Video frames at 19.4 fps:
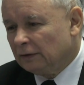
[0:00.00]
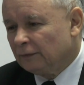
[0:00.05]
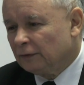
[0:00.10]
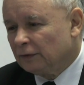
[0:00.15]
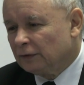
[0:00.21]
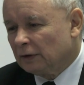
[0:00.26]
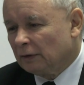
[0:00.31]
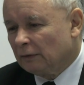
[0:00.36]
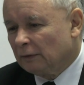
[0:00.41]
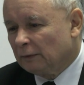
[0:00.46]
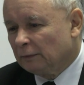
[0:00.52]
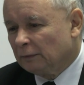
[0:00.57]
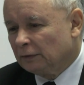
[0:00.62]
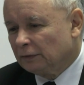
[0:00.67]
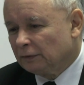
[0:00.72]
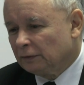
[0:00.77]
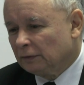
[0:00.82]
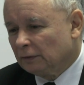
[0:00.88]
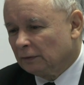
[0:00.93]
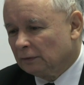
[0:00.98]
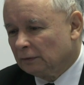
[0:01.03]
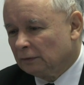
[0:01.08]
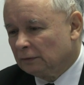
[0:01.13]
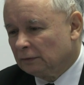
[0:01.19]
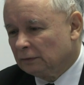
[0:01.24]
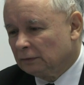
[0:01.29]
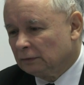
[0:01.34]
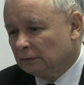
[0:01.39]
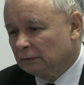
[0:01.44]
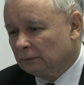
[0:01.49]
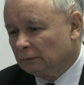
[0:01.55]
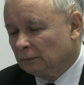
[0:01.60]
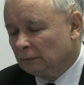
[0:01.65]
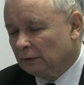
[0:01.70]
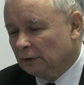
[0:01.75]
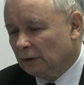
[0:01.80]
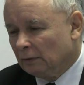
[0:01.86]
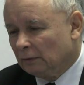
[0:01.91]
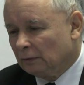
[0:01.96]
nie widziałem i stąd y,
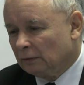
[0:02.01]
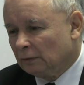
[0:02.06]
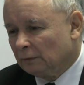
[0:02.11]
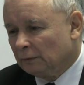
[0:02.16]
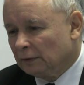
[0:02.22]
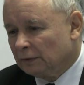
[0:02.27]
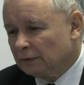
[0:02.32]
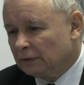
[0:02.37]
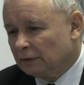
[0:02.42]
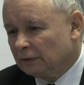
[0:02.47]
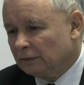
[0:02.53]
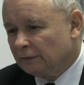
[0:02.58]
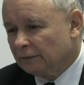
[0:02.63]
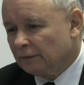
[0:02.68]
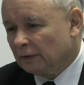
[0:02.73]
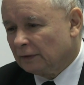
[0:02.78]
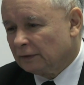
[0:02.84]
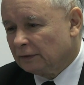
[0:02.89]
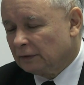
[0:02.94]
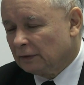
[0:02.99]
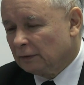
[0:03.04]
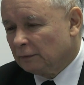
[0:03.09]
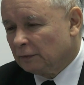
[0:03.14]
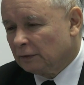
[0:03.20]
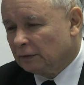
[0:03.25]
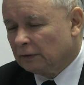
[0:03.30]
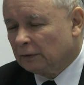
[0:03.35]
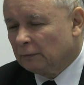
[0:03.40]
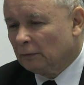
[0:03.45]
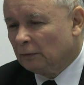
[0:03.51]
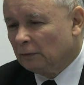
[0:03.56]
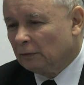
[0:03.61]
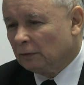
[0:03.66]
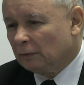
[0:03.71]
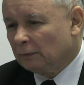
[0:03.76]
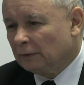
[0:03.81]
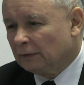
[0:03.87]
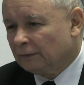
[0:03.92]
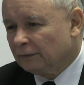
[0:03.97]
moja ogromna satysfakcja i przede wszystkim
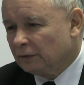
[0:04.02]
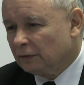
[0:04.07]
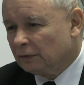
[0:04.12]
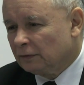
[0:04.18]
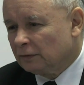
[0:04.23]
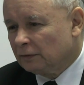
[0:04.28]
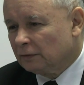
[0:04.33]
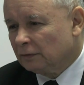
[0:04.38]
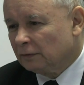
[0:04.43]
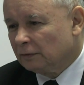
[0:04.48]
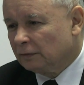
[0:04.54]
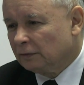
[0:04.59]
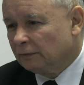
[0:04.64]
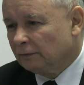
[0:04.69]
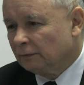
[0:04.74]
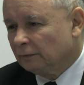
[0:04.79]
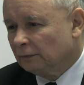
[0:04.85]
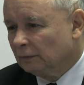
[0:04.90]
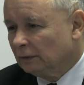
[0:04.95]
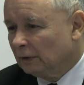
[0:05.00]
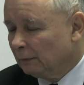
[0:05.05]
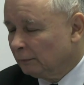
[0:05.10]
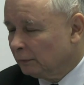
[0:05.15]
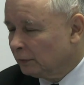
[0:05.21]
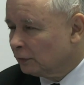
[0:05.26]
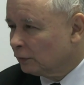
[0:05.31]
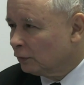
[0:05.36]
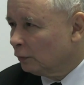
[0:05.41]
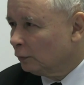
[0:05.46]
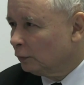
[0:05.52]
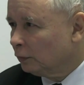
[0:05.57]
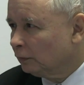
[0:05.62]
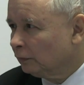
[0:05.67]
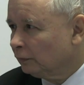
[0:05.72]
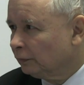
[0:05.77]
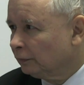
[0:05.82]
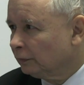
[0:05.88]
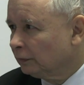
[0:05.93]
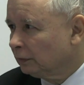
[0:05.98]
ogromna wdzięczność i dla
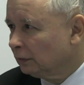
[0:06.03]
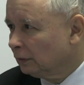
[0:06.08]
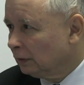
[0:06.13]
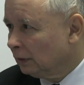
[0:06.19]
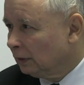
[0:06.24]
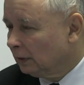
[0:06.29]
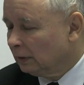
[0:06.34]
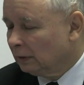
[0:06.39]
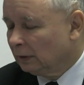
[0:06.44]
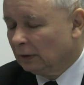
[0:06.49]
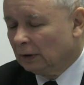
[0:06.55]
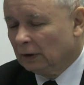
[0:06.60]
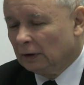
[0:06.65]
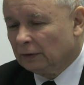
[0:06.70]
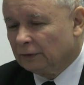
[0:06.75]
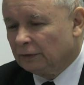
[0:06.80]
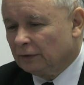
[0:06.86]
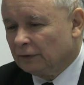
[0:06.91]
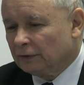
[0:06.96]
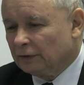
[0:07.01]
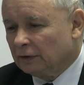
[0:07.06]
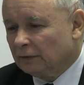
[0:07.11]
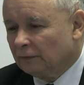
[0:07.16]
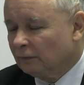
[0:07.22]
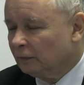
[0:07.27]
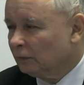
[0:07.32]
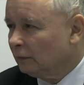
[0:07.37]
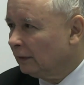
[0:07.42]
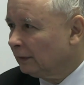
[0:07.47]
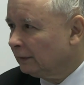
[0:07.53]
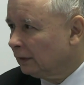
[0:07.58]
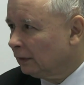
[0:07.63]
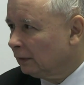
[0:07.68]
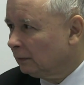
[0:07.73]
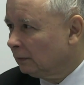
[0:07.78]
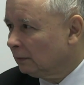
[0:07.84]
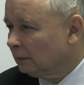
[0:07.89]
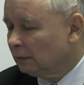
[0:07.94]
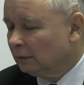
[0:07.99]
biskupów i dla księdza Infuata,
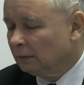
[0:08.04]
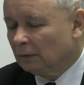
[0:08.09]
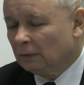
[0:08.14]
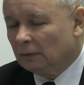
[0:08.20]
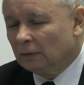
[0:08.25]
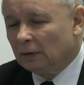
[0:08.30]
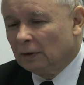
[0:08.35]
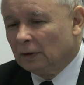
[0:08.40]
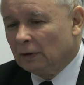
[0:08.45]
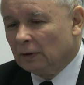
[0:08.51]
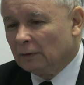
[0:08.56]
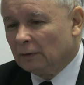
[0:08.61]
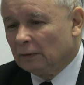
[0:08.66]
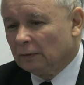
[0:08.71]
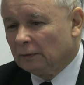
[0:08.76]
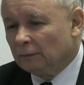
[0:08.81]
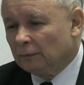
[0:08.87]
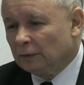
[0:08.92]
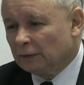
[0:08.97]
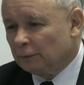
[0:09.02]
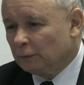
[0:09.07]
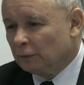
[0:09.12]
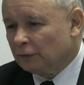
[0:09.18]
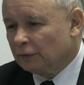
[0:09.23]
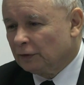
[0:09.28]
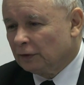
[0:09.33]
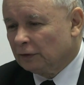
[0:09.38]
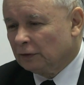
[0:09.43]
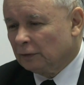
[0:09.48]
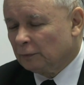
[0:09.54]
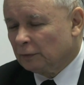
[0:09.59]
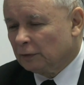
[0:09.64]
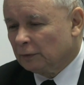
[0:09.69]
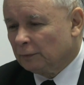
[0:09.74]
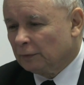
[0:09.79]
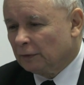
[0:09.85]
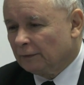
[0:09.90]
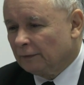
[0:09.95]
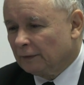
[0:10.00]
który to y, bezpośrednio
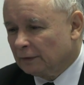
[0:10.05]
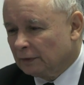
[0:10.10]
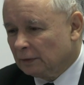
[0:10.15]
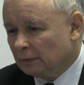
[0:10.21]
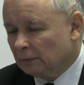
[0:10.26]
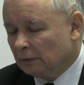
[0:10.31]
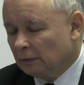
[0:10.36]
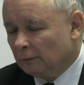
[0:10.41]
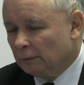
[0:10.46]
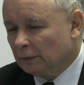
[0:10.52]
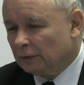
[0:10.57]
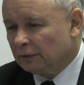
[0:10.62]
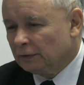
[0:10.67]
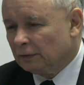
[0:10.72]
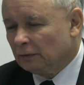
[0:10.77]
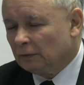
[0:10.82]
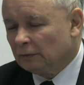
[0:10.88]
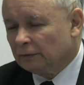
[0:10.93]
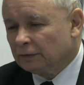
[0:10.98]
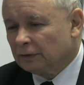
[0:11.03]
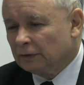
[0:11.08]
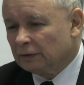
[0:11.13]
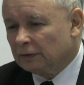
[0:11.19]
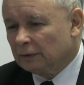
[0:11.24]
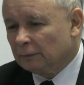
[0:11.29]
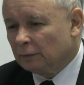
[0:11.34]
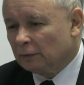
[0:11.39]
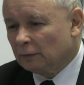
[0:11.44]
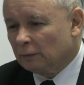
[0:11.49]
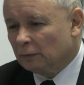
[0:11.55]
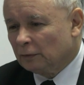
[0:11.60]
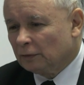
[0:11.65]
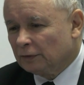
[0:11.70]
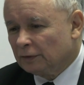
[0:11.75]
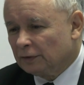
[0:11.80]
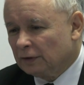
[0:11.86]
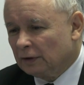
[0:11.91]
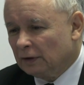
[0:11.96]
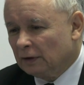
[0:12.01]
przeprowadzał dla obecnego księdza
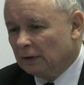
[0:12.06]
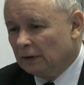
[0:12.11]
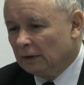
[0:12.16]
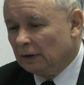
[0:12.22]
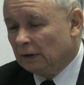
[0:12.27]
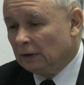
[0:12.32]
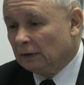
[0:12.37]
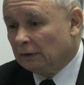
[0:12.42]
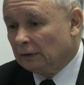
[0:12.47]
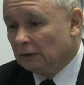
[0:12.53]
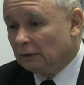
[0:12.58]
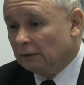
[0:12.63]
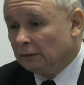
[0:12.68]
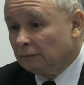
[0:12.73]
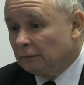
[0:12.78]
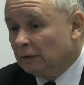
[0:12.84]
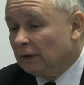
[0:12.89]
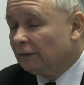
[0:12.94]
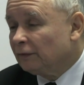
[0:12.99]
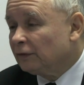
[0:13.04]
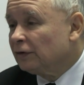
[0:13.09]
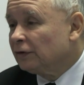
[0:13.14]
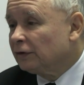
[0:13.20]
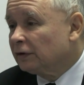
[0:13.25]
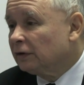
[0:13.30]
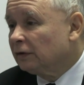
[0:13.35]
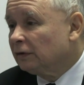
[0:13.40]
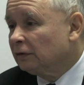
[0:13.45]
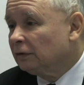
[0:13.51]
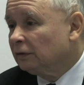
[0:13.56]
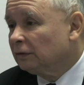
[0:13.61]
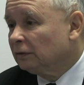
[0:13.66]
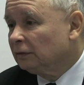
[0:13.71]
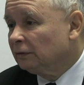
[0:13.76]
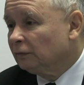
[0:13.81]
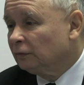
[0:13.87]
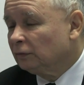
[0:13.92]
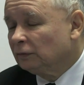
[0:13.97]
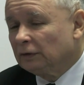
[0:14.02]
proboszcza, no i dla wszystkich
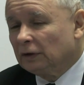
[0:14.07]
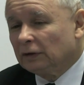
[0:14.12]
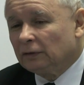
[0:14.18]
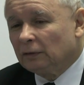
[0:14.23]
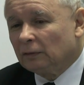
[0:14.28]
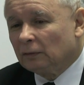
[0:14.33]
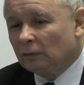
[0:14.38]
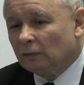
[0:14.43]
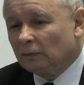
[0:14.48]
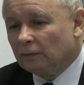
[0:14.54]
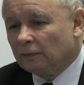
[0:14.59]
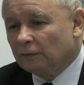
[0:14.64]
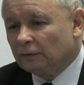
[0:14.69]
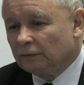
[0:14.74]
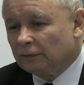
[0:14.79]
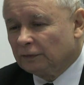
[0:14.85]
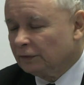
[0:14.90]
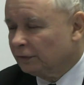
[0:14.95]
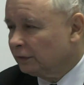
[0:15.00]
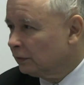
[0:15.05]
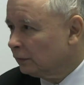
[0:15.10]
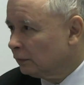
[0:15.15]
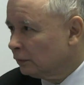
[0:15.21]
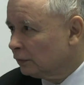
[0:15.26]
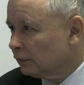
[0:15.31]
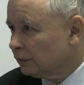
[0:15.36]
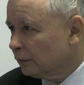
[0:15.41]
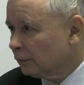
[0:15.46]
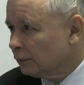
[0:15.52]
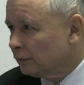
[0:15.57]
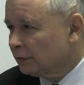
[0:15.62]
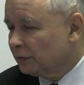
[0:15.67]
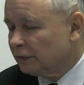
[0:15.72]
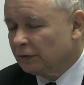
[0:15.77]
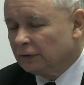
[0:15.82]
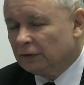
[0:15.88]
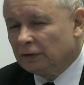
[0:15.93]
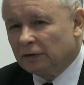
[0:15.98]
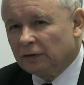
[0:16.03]
y, fundatorów, wszystkich, którzy się
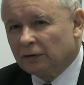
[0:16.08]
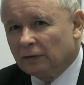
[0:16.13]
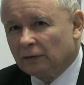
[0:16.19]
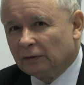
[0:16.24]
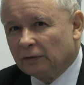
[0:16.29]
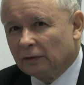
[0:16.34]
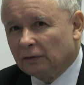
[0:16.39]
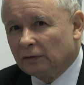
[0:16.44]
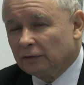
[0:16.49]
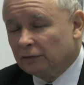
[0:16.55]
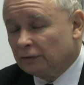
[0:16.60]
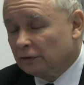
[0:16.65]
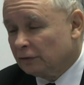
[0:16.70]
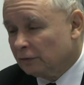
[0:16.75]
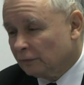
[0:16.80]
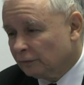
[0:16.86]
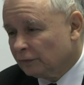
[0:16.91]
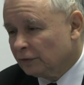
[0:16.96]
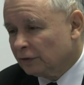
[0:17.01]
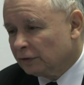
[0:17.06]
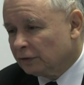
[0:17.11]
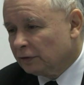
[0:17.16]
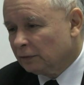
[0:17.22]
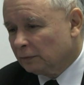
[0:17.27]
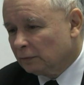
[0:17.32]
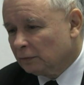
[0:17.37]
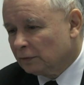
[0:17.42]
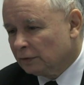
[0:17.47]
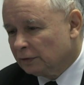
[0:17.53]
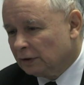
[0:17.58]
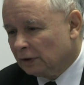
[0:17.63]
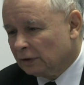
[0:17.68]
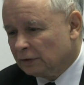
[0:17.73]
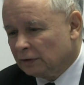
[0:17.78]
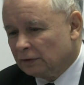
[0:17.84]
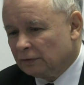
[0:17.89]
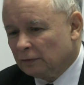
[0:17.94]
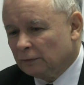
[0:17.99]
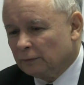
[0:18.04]
przyczynili do tego i zresztą wszystkich, którzy
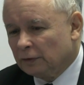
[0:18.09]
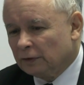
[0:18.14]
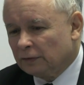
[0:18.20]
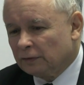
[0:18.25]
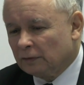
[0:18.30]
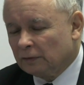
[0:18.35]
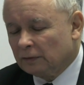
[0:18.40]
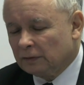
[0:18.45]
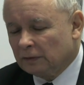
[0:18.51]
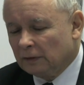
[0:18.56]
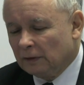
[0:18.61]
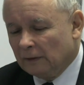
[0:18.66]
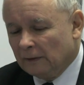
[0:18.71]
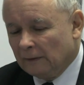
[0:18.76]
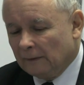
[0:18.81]
także co miesiąc